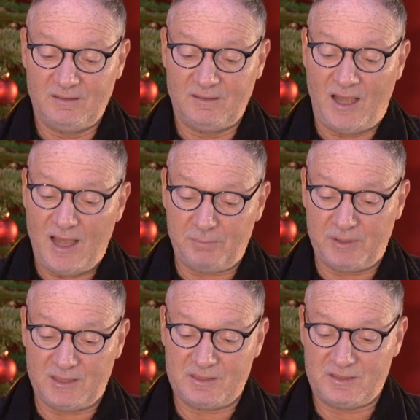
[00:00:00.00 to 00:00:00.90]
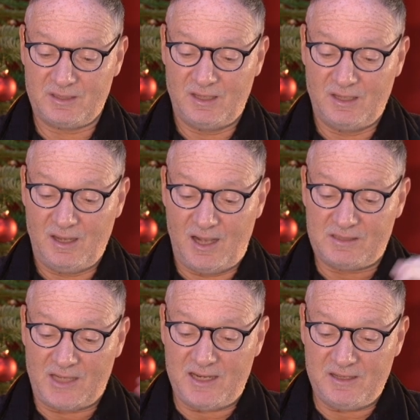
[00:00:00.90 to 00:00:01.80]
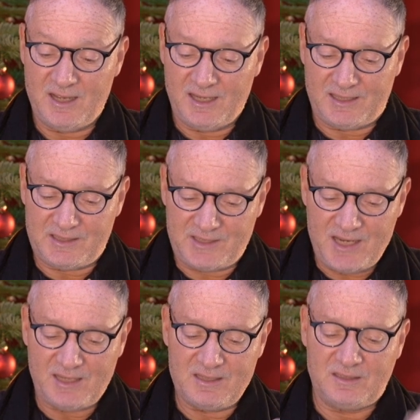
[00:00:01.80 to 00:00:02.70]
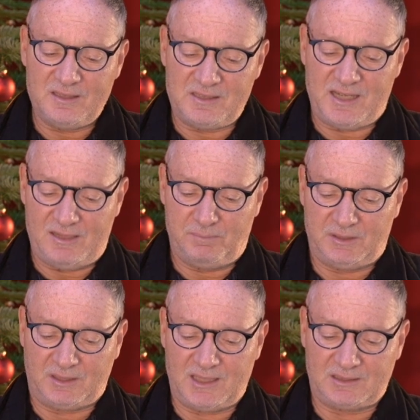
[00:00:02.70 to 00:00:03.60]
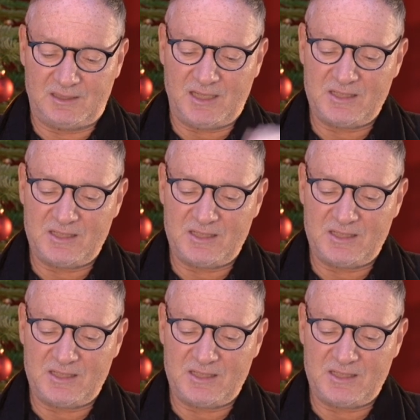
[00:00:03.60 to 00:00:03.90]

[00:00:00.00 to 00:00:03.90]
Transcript: da habe ich es als eine gesegnete Zeit betrachtet,